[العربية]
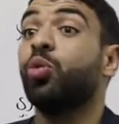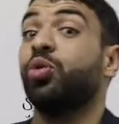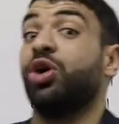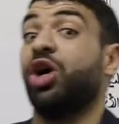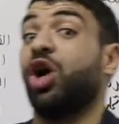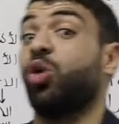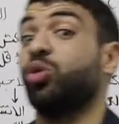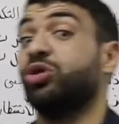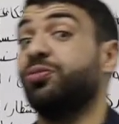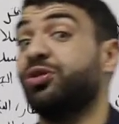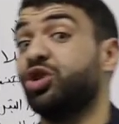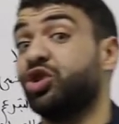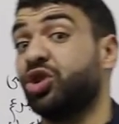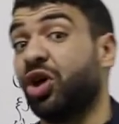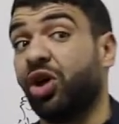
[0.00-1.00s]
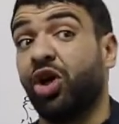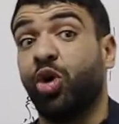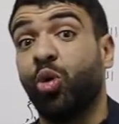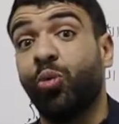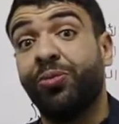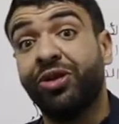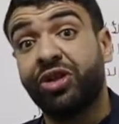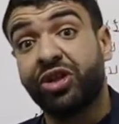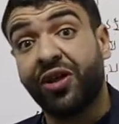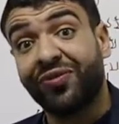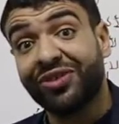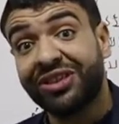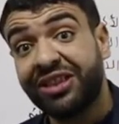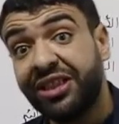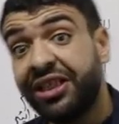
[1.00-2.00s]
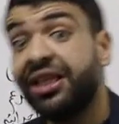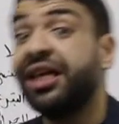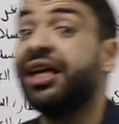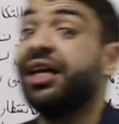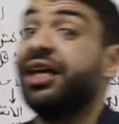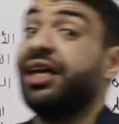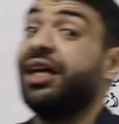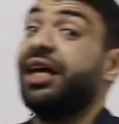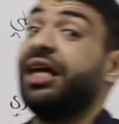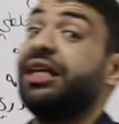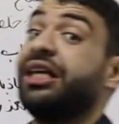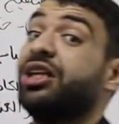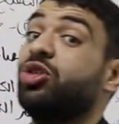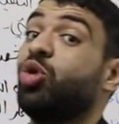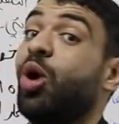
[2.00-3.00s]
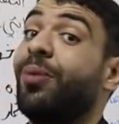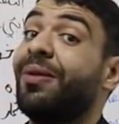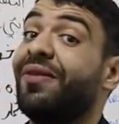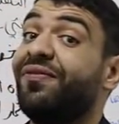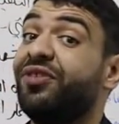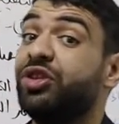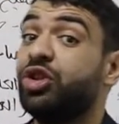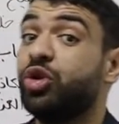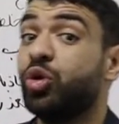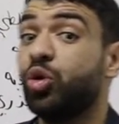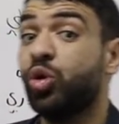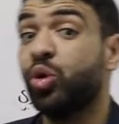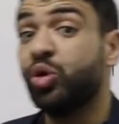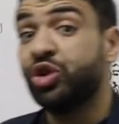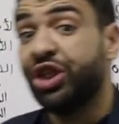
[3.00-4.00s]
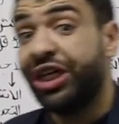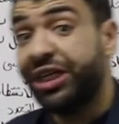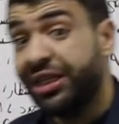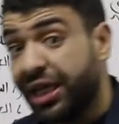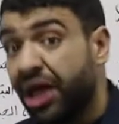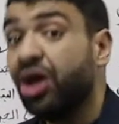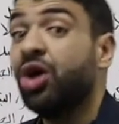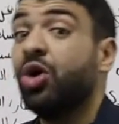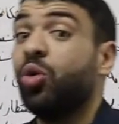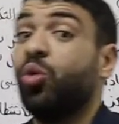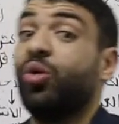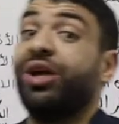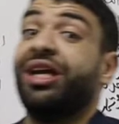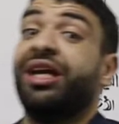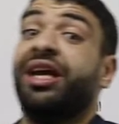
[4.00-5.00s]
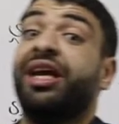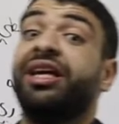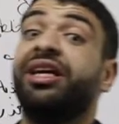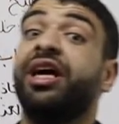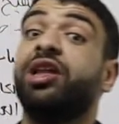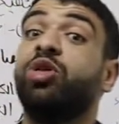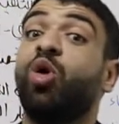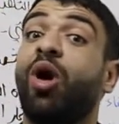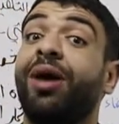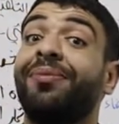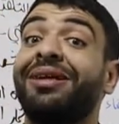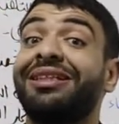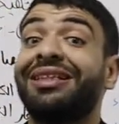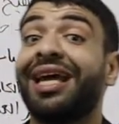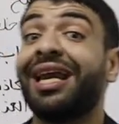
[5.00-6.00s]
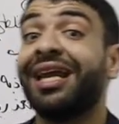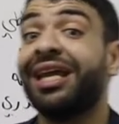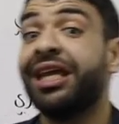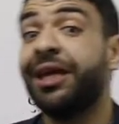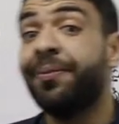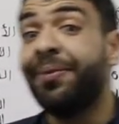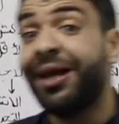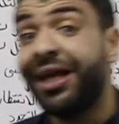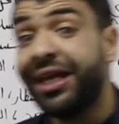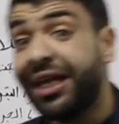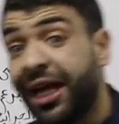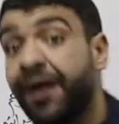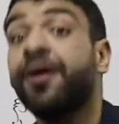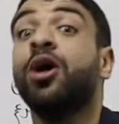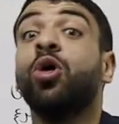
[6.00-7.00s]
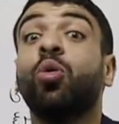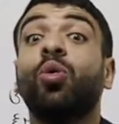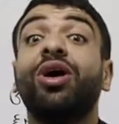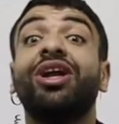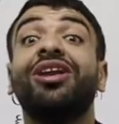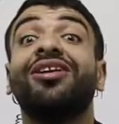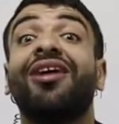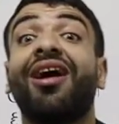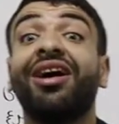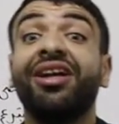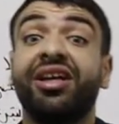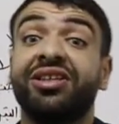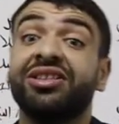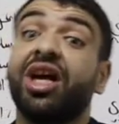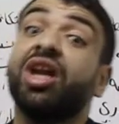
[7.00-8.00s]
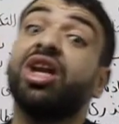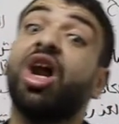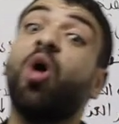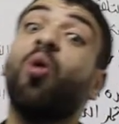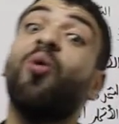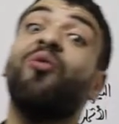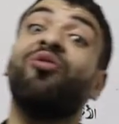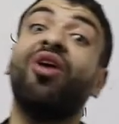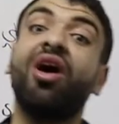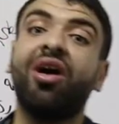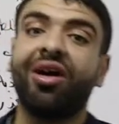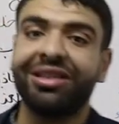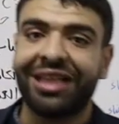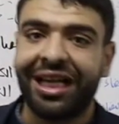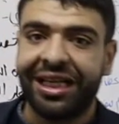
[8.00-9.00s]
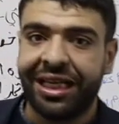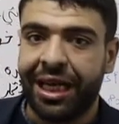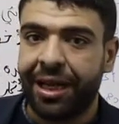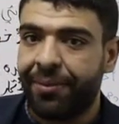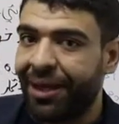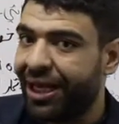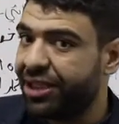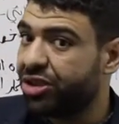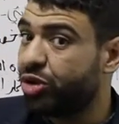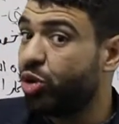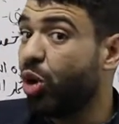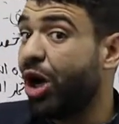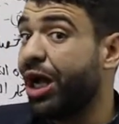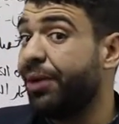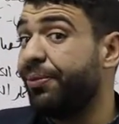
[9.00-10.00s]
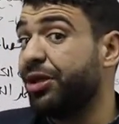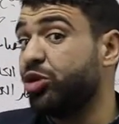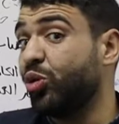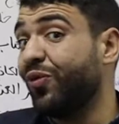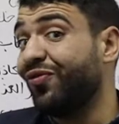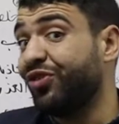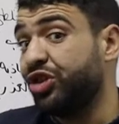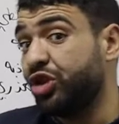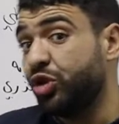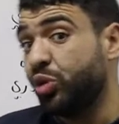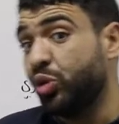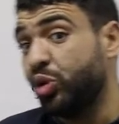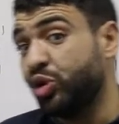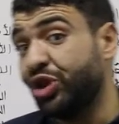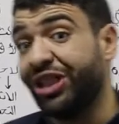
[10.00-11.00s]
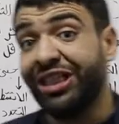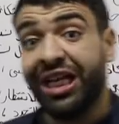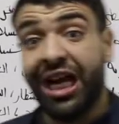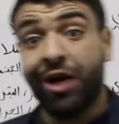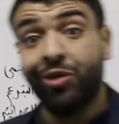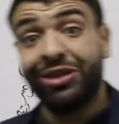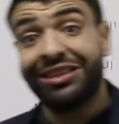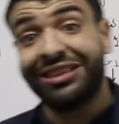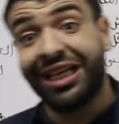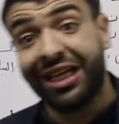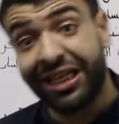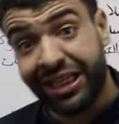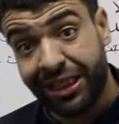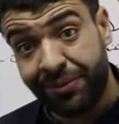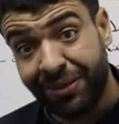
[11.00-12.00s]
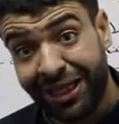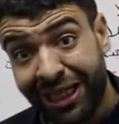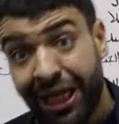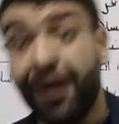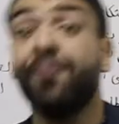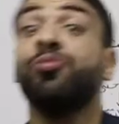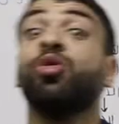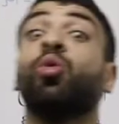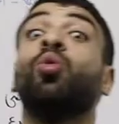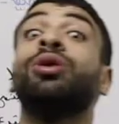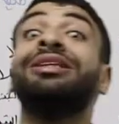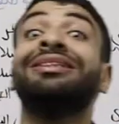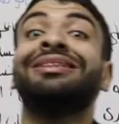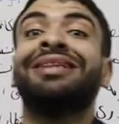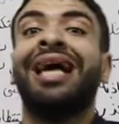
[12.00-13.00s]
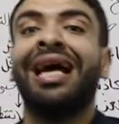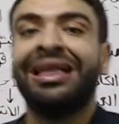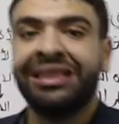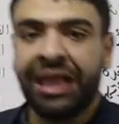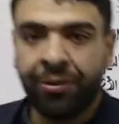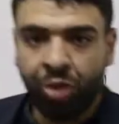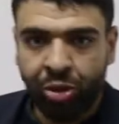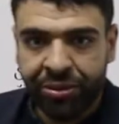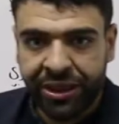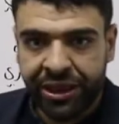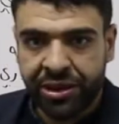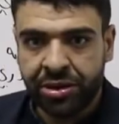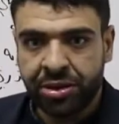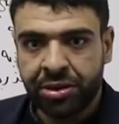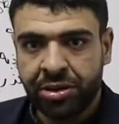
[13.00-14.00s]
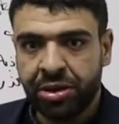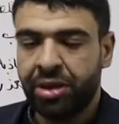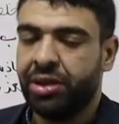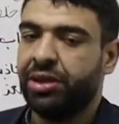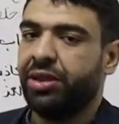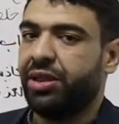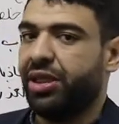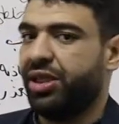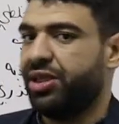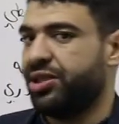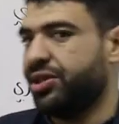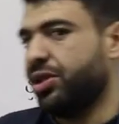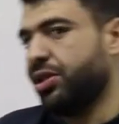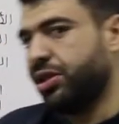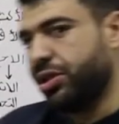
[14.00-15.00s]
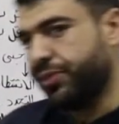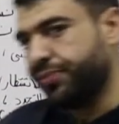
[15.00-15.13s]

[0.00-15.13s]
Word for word: وناخد بالشرح وبالتفصيل ايه هي الدعامه الفسيولوجيه وايه هي الدعامه التركيبيه وايه اللي هيحصل لو فقد النبات دعامته الفسيولوجيه او التركيبيه وازاي ده ممكن يحصل